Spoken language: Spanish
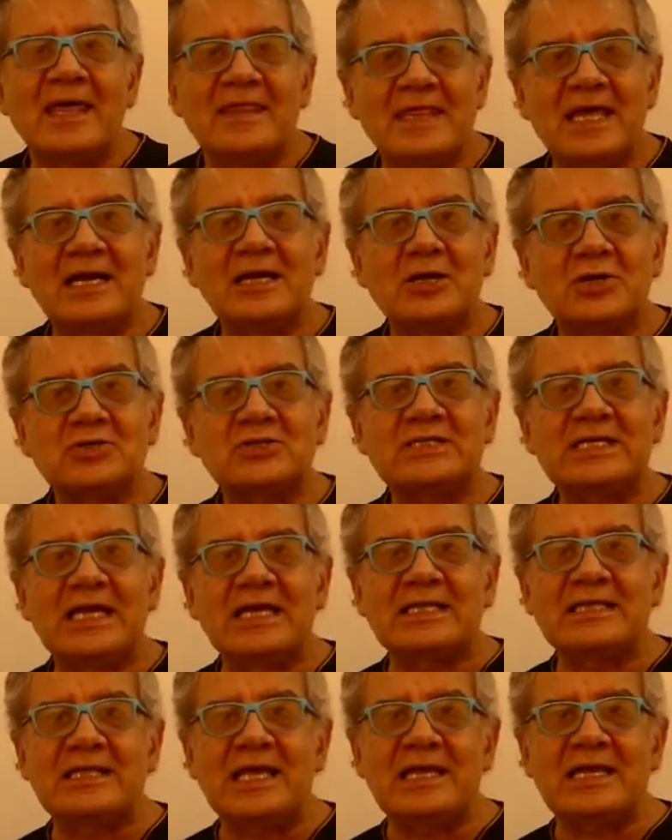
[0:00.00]
del
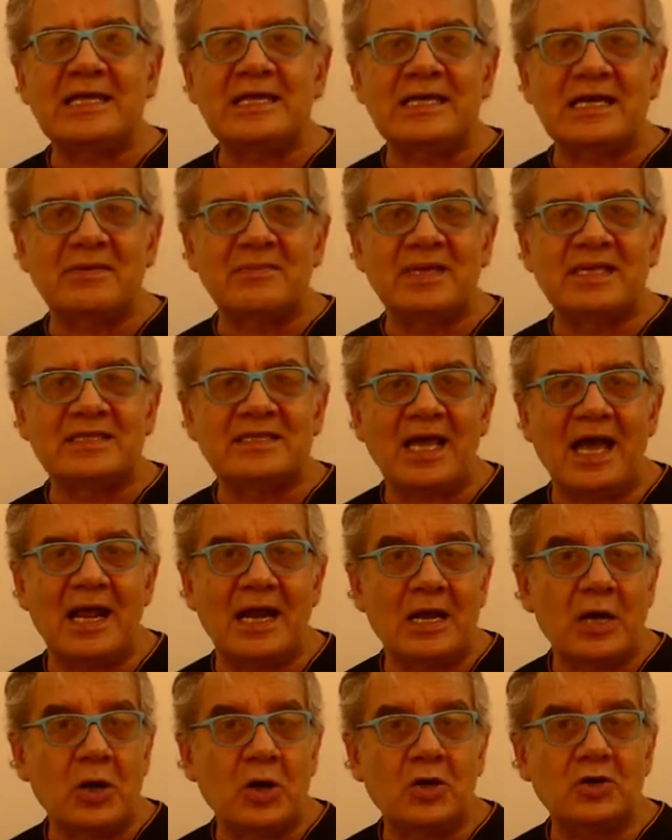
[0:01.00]
cociente
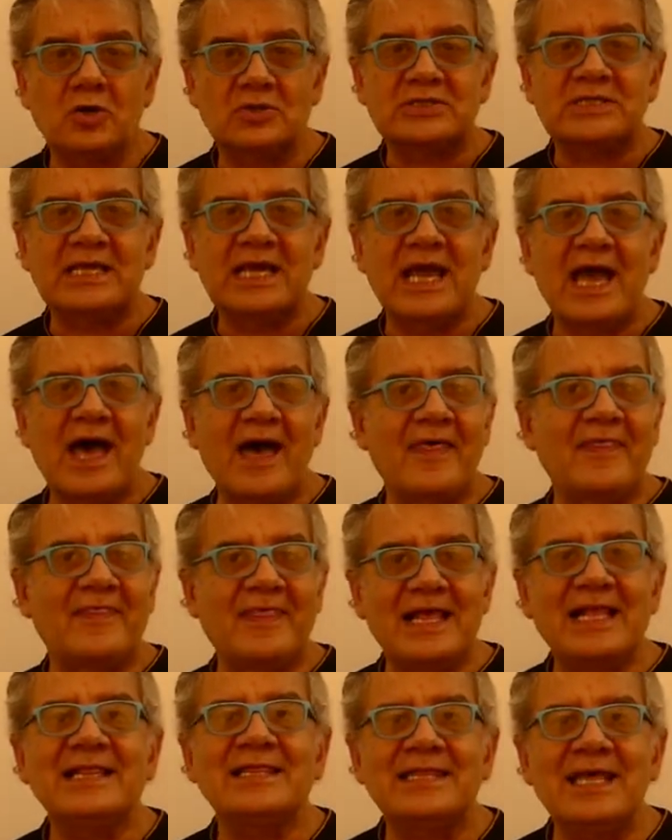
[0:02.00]
incremental, o sea,
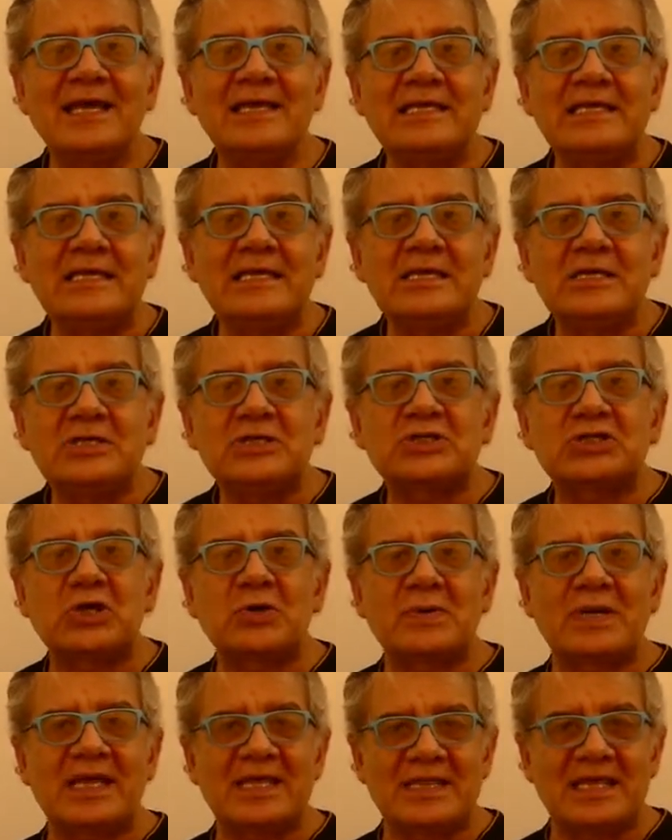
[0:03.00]
delta i
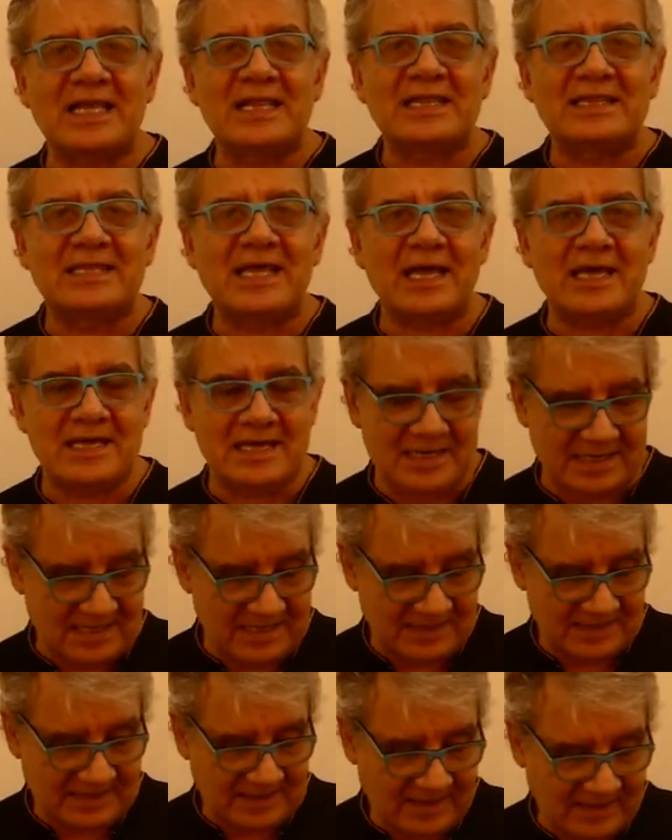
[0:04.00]
sobre delta
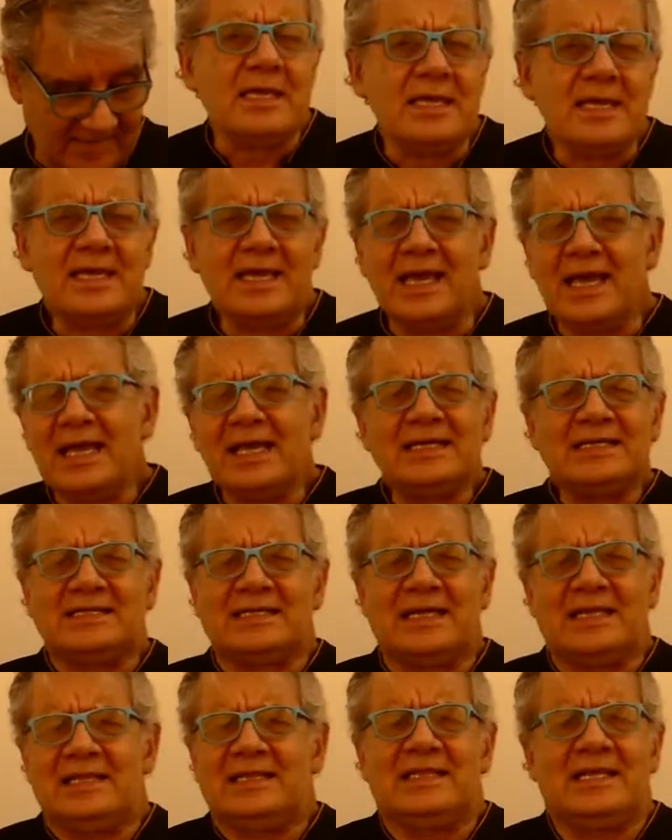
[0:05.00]
x. ¿Y qué
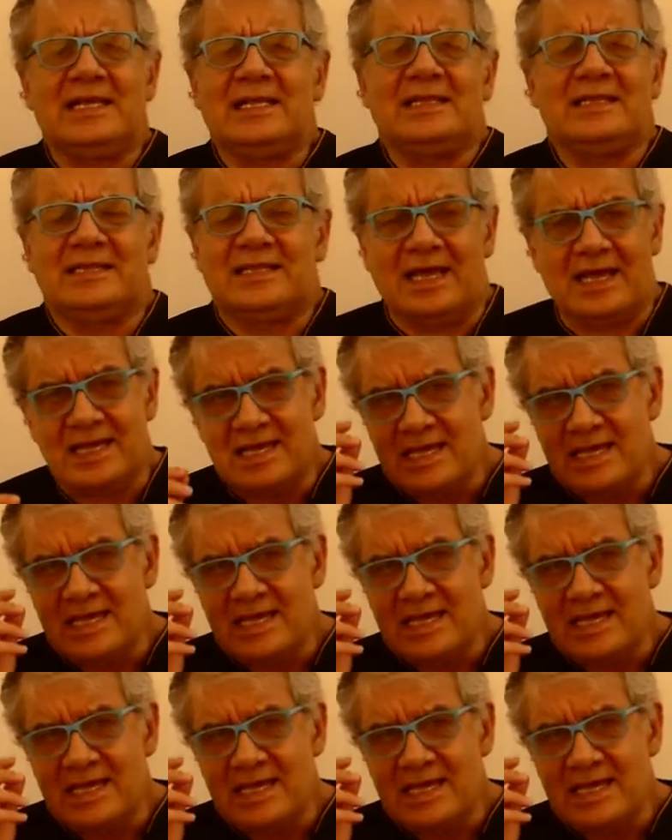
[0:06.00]
es el delta